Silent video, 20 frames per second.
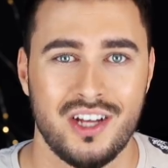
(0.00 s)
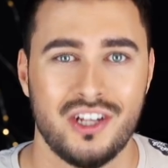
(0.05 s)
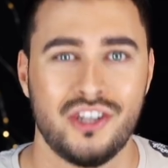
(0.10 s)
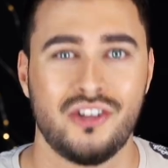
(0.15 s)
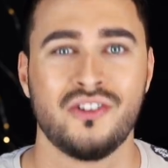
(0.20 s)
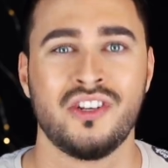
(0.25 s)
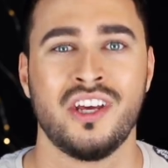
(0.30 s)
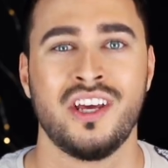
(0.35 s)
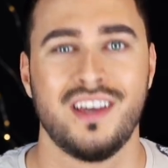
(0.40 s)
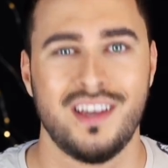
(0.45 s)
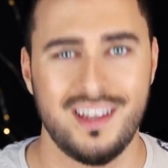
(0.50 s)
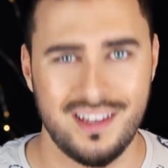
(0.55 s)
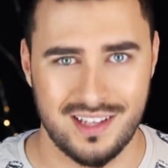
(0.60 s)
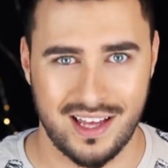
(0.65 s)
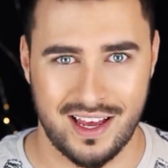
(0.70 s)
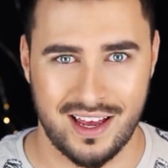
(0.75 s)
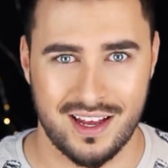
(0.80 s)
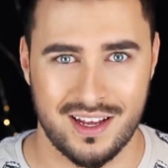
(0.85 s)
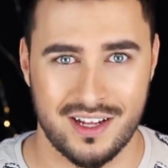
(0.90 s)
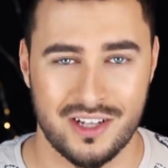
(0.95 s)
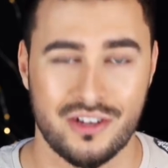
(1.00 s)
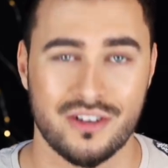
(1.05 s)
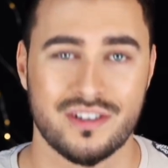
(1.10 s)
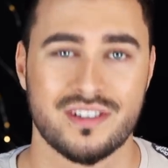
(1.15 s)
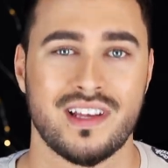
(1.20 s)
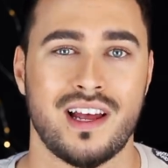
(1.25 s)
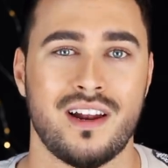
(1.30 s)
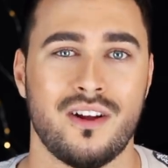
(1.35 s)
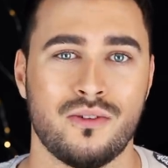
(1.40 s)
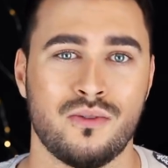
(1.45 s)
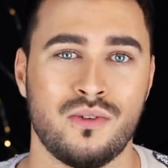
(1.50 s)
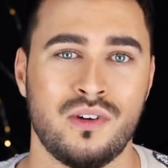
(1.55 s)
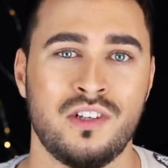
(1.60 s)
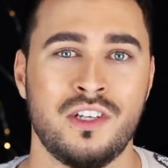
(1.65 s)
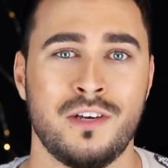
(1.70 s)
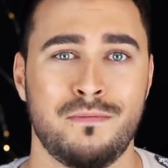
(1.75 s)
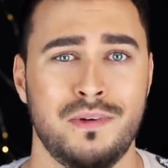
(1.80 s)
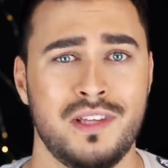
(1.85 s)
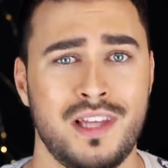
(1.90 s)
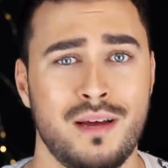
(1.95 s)
to nie idę do salonu i
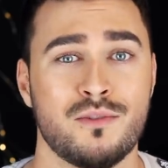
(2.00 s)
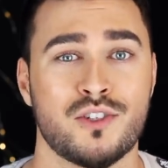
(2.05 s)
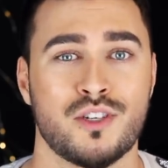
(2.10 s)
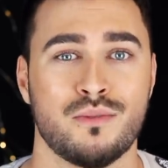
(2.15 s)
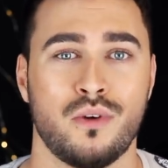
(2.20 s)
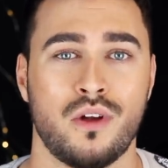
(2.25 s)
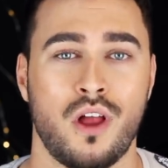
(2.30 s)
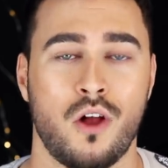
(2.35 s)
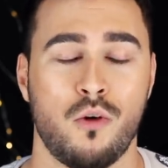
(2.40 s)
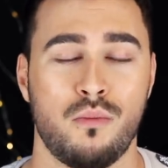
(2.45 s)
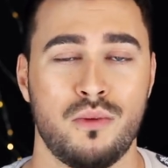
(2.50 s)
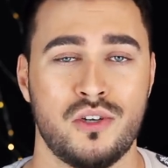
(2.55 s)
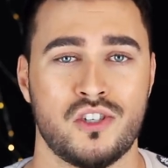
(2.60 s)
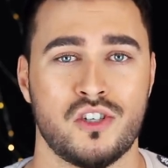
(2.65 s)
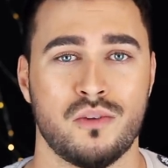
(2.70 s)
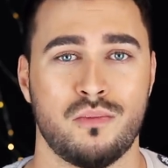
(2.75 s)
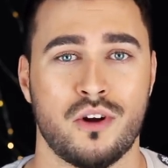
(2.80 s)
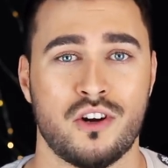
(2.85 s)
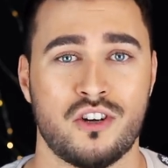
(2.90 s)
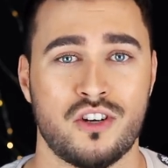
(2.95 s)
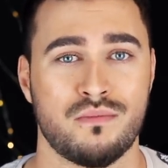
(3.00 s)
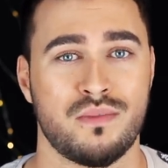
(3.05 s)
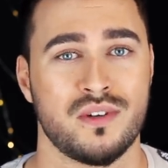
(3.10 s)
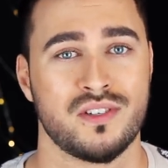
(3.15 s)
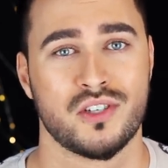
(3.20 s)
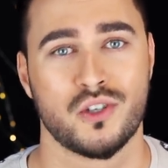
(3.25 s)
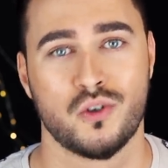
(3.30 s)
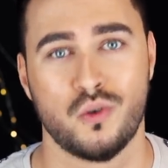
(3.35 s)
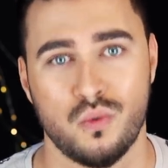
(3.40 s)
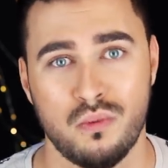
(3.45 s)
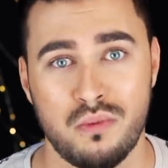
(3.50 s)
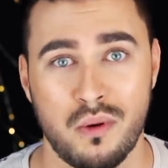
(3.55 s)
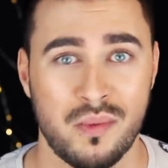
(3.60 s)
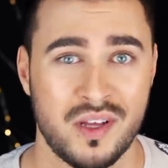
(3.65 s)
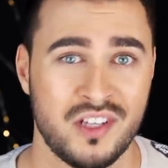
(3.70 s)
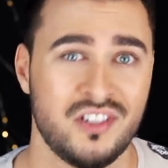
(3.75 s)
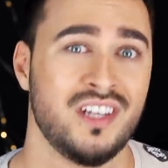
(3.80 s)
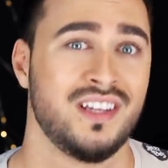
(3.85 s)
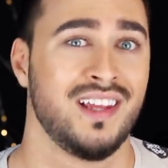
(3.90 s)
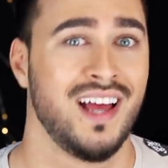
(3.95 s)
nie pytam, czy mogę kupić to Porsche bez kół, bo
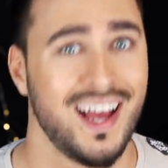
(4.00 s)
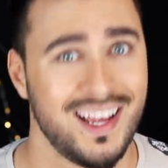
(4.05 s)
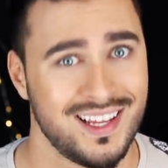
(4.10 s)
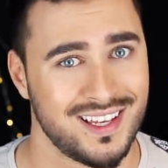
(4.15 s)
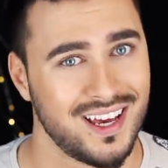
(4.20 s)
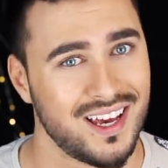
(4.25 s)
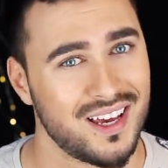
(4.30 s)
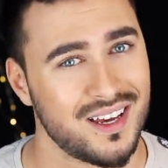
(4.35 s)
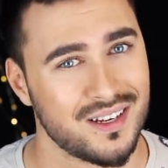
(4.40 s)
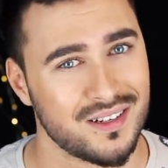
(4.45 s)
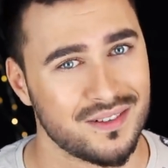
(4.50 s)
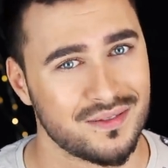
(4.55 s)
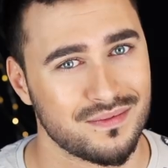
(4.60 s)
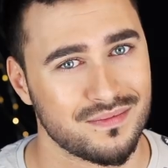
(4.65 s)
będzie taniej.